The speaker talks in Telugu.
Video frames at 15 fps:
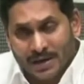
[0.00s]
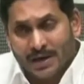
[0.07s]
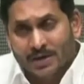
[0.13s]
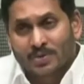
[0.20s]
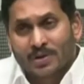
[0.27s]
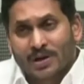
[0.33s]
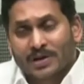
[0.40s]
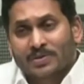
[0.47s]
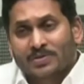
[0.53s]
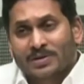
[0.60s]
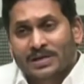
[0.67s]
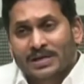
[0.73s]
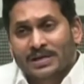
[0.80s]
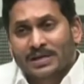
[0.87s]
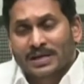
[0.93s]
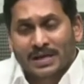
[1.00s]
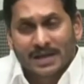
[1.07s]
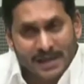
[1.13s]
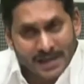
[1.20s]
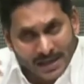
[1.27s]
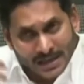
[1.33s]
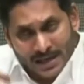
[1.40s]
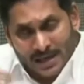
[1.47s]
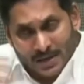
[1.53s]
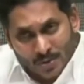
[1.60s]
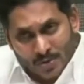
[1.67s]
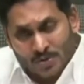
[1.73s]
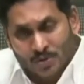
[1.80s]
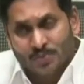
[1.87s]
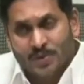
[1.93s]
మీరు అర్హులై ఉంటే ఈ నెల
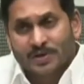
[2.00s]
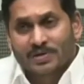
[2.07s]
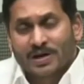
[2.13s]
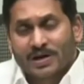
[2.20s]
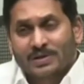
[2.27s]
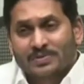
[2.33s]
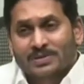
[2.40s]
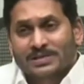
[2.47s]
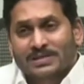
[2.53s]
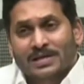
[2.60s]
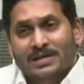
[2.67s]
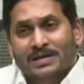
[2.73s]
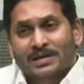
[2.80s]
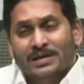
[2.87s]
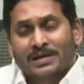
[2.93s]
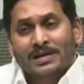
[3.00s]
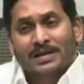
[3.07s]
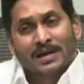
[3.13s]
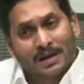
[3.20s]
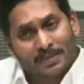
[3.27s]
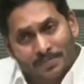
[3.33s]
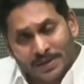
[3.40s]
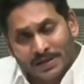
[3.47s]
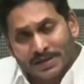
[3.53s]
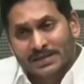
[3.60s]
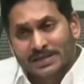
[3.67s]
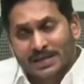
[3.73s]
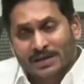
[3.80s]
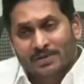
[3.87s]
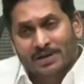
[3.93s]
రోజుల పాటు గడువిస్తా
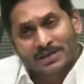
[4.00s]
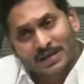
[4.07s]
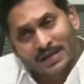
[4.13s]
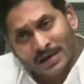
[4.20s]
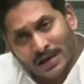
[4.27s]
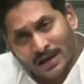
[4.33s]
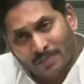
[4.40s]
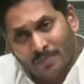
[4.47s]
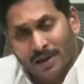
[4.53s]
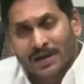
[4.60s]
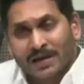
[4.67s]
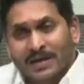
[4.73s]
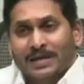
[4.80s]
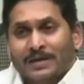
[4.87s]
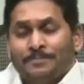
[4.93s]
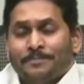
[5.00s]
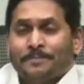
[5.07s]
పెట్టిన తర్వాత మళ్ళీ